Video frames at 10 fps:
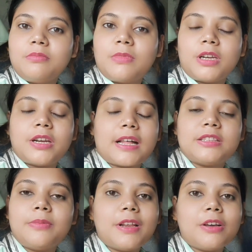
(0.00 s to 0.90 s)
মানে
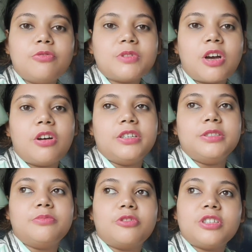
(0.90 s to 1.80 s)
রাত্রিবেলা ঘুমটা
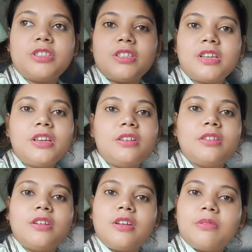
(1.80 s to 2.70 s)
হয়নি ভোরের দিকে
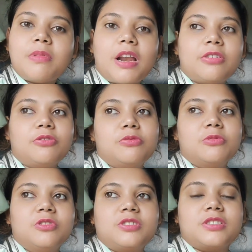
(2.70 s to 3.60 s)
ভালো ঘুম
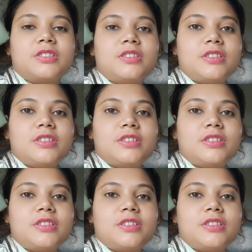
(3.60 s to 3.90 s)
হয়েছে